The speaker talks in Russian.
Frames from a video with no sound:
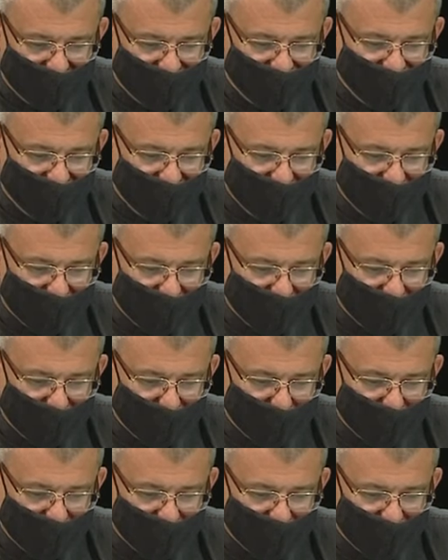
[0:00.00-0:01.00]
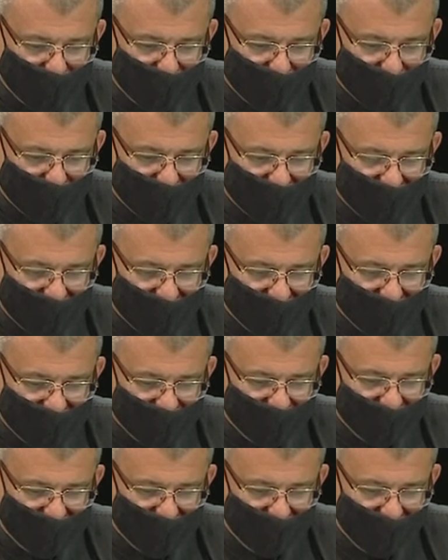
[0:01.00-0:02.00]
Да все сложно и просто
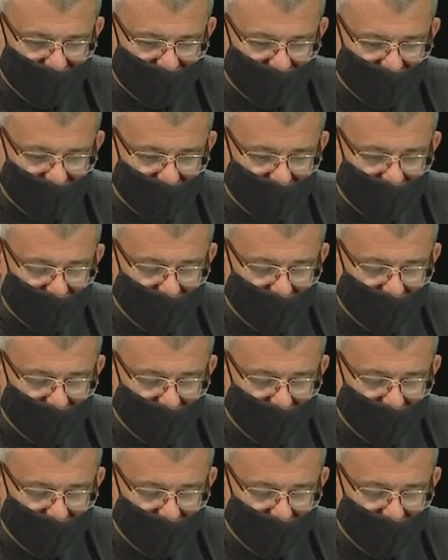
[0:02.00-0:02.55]
одновременно.